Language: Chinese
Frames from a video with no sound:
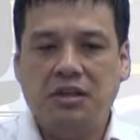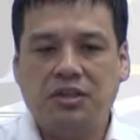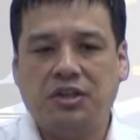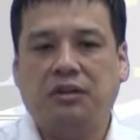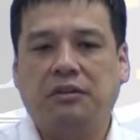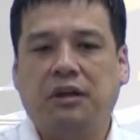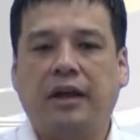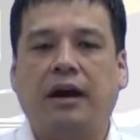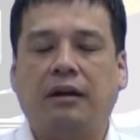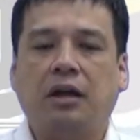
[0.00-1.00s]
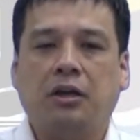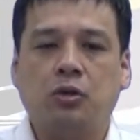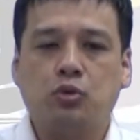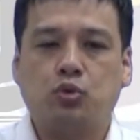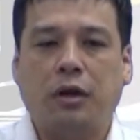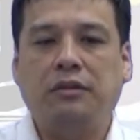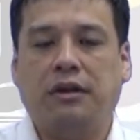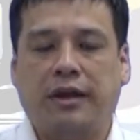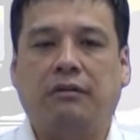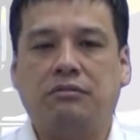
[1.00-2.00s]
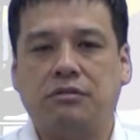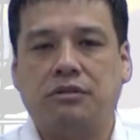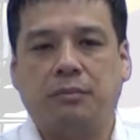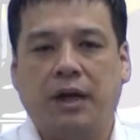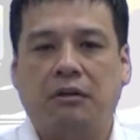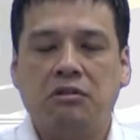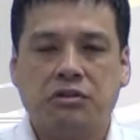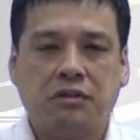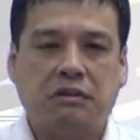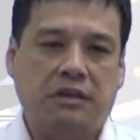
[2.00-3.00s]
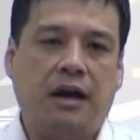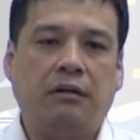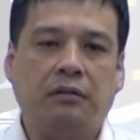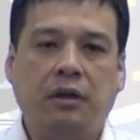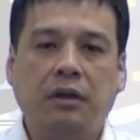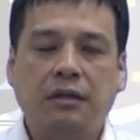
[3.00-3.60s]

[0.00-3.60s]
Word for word: 碱的量跟酸的量是怎么样？是一样的。